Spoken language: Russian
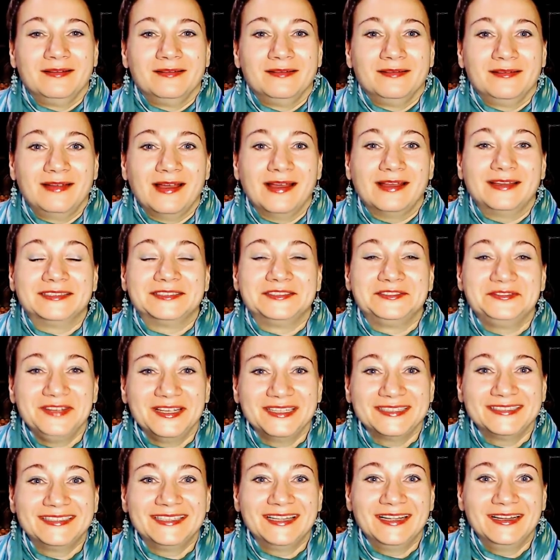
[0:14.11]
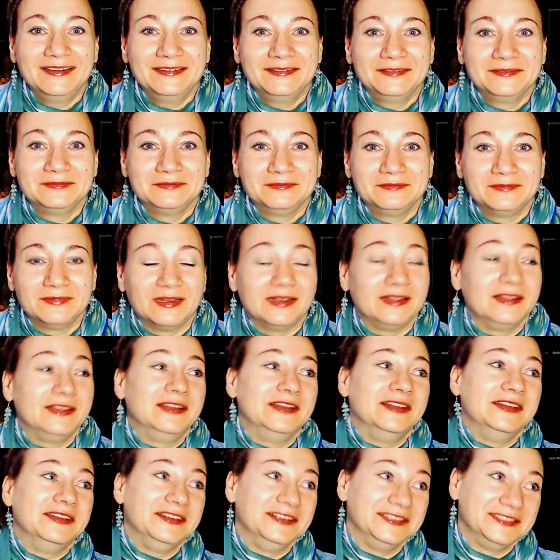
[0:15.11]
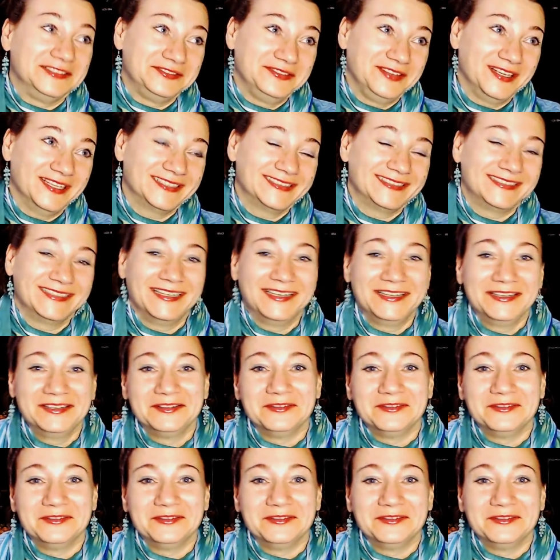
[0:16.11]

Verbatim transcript: Как известно или неизвестно,